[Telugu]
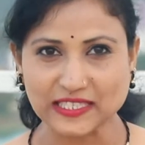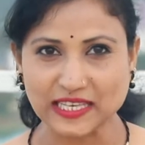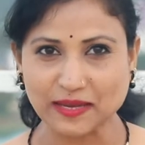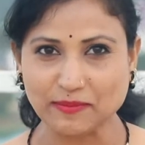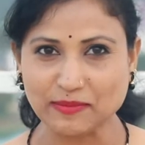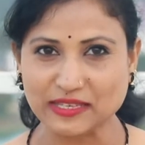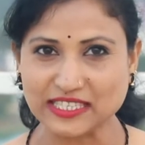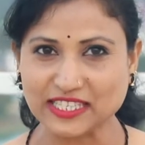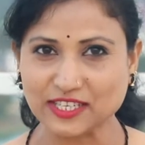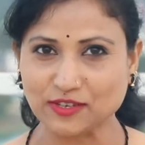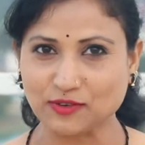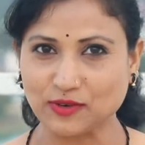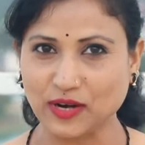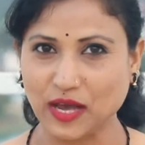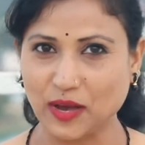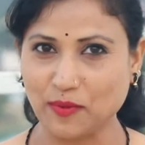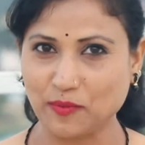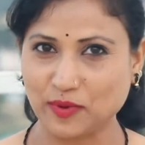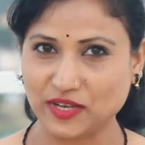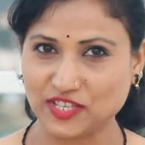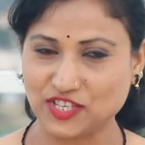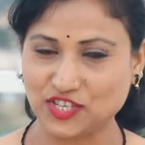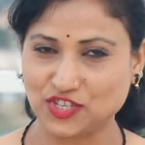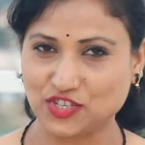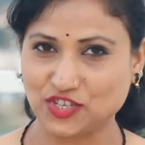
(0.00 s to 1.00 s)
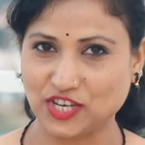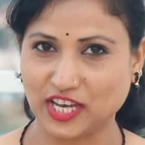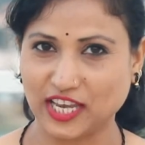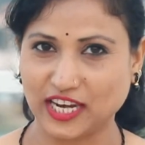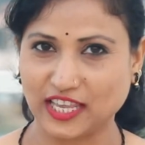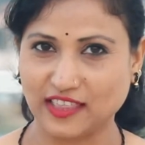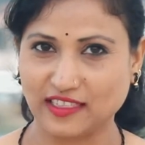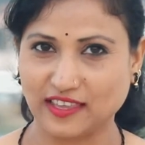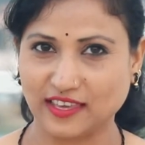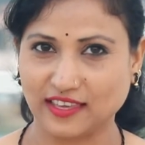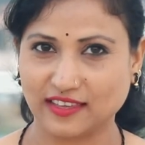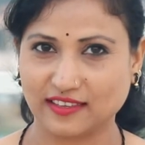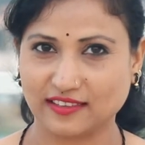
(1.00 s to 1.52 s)
సమస్య కూడా వచ్చి
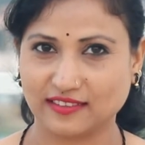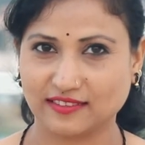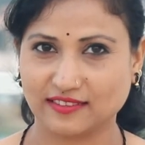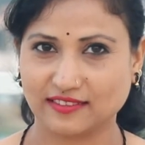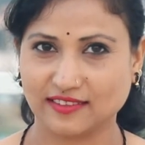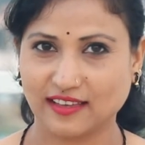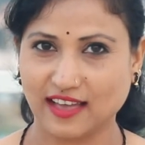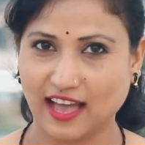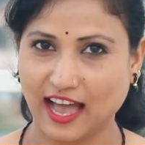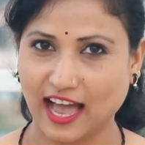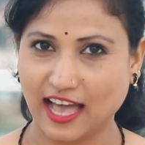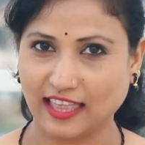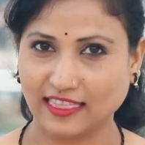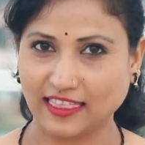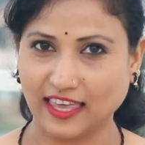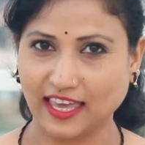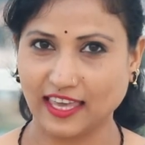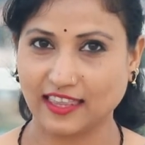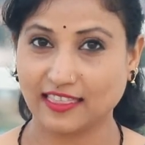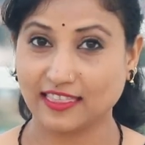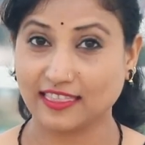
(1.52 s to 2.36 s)
చేరింది అదే